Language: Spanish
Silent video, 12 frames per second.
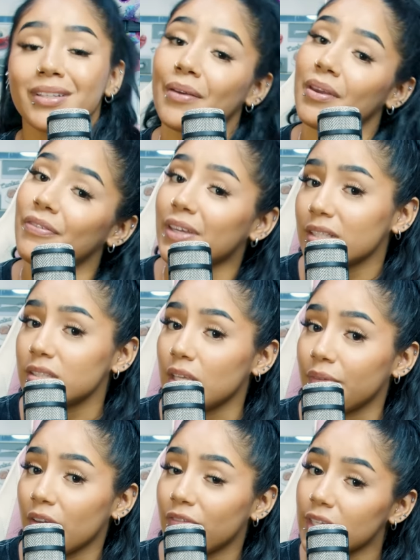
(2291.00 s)
había, fallecido,
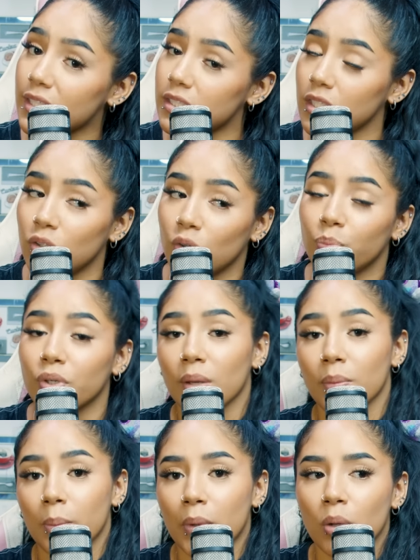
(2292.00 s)
había fallecido porque
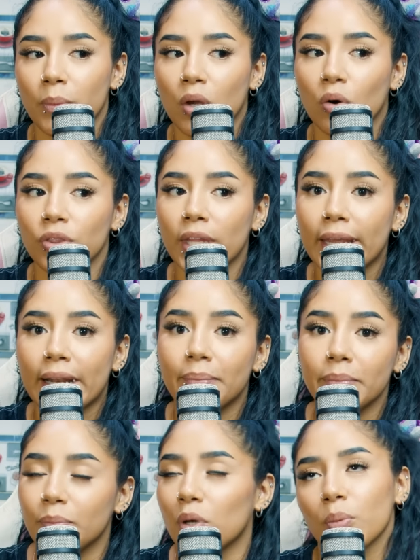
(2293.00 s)
mi hermano me dijo,
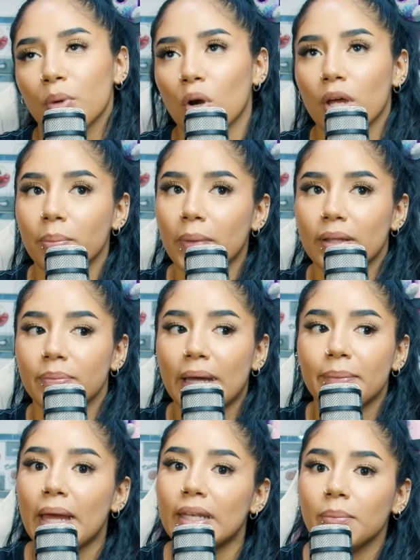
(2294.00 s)
hermano me dijo,
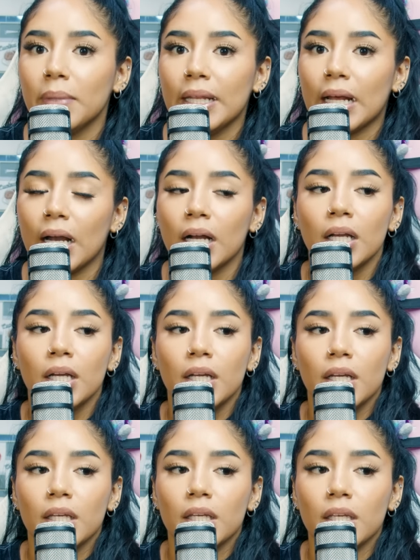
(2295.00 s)
vale, mira.
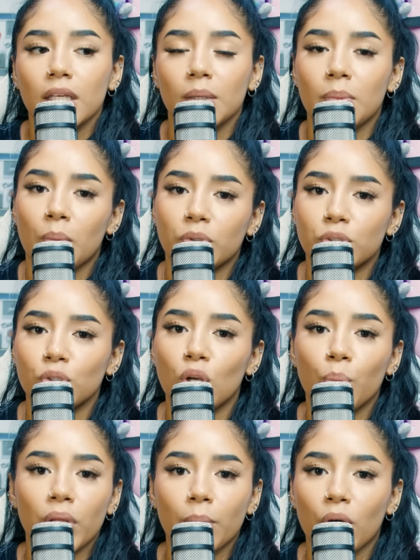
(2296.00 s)
Y me mostró, no
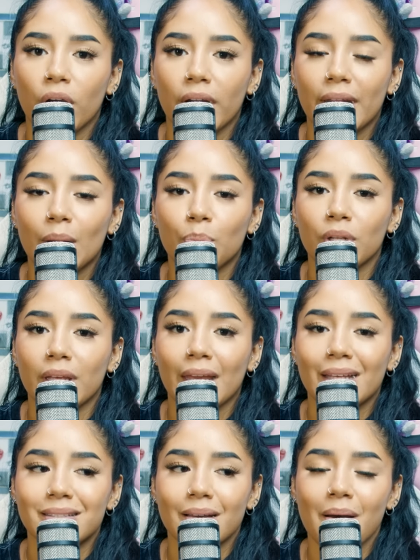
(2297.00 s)
lo podíamos creer
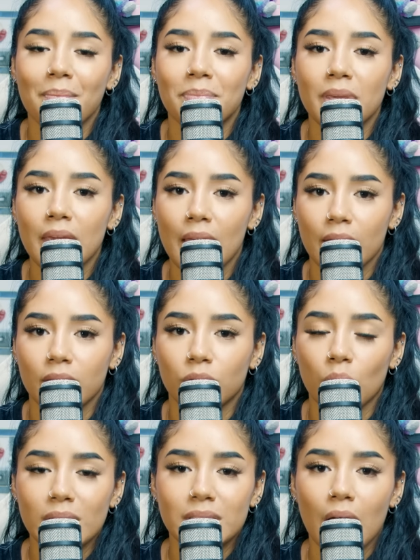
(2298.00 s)
porque estaba bien,
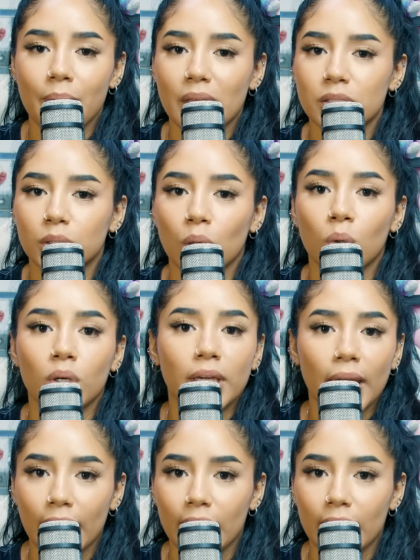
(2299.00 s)
todo estaba bien, todo ok